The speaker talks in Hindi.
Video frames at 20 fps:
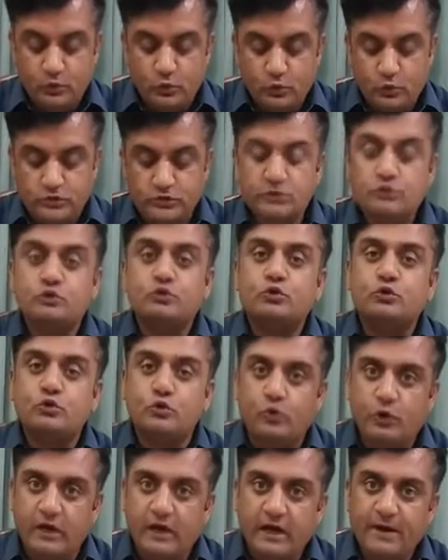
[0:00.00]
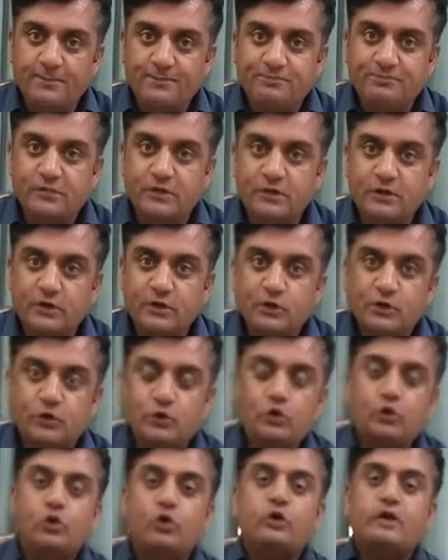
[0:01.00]
उसने उसको धोया
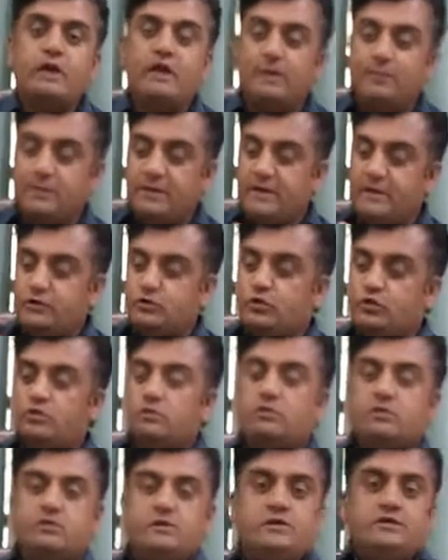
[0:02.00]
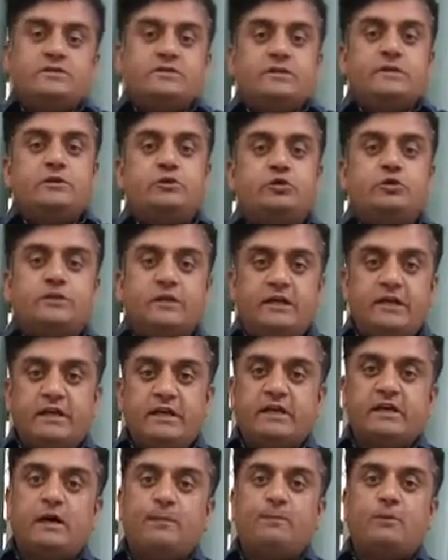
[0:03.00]
धो के अपने जो स्त्री तो थी नहीं
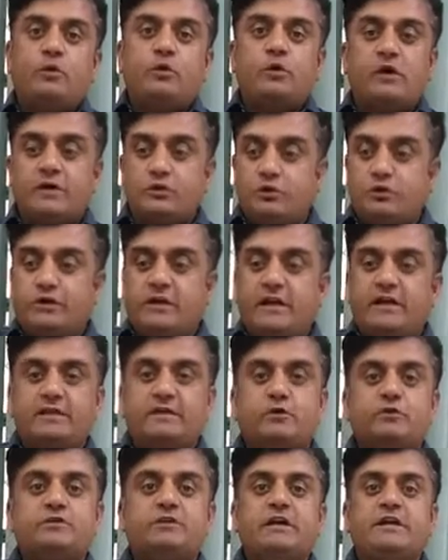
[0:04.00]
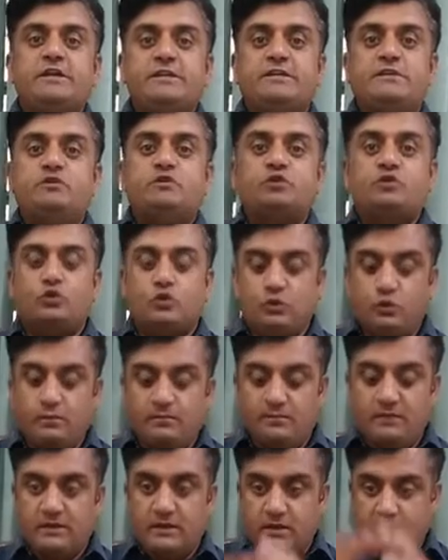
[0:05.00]
कपड़ों का जो ढेर था उसके नीचे उसको
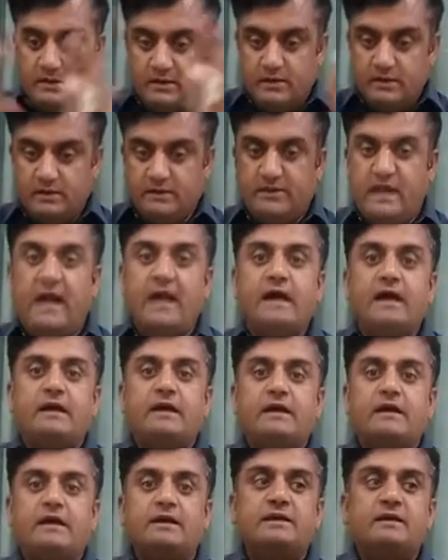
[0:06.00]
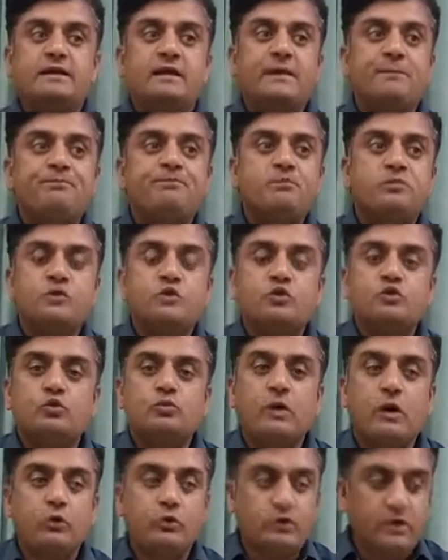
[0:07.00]
तय करके रख दिया
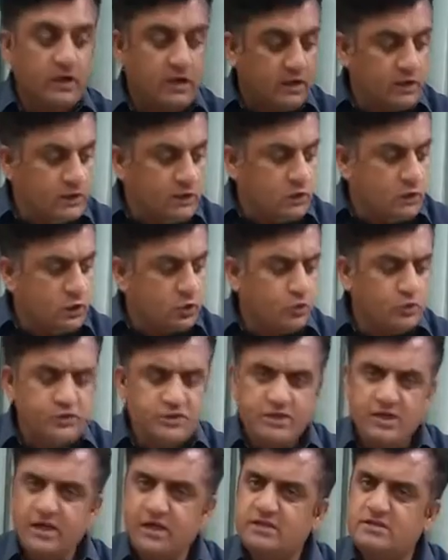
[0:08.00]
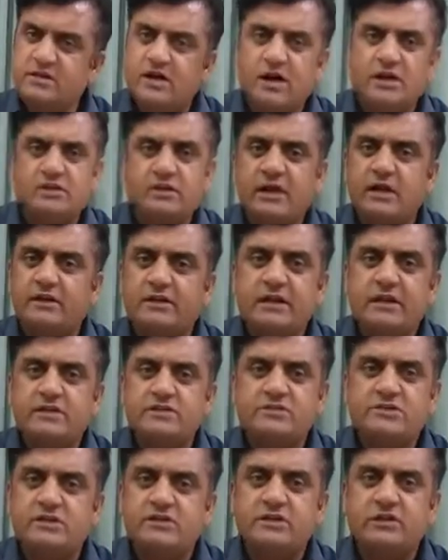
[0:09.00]
सुबह उठा कुछ छः सात घंटे
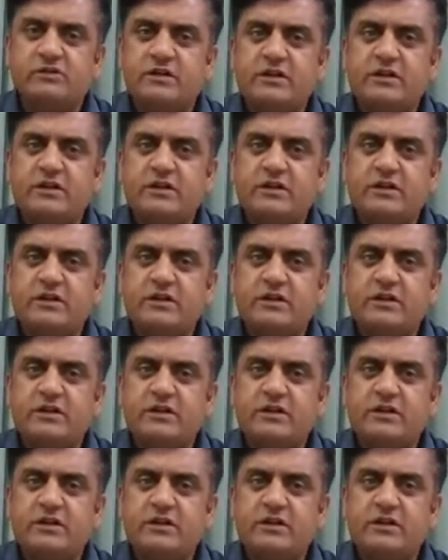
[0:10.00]
स्टेशन